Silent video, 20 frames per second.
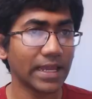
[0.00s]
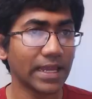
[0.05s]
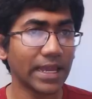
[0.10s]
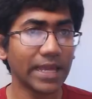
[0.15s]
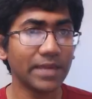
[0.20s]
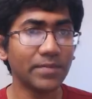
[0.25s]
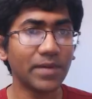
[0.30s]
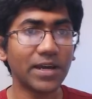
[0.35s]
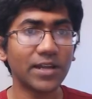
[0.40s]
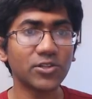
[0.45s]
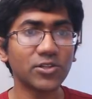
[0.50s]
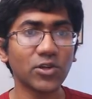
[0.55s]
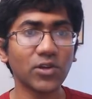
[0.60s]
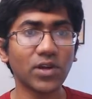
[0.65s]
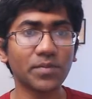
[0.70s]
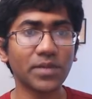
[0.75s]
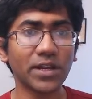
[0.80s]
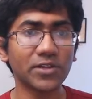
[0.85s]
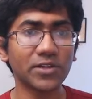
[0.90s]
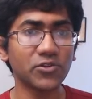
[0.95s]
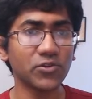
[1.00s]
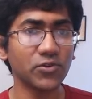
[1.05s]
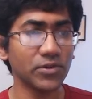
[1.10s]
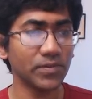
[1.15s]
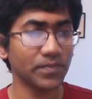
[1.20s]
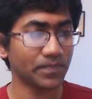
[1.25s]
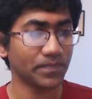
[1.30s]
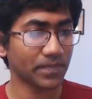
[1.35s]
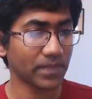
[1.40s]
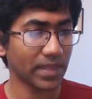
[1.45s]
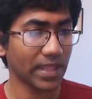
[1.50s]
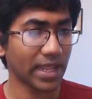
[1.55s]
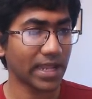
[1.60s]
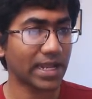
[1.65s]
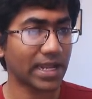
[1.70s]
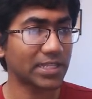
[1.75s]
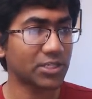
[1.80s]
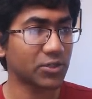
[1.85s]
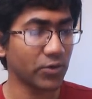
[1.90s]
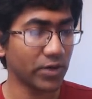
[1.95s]
এইবার চলো আমরা একটু এক
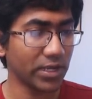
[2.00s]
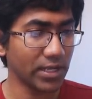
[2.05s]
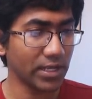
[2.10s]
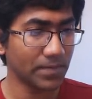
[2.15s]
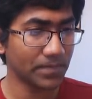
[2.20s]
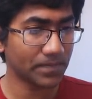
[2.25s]
কাজ করি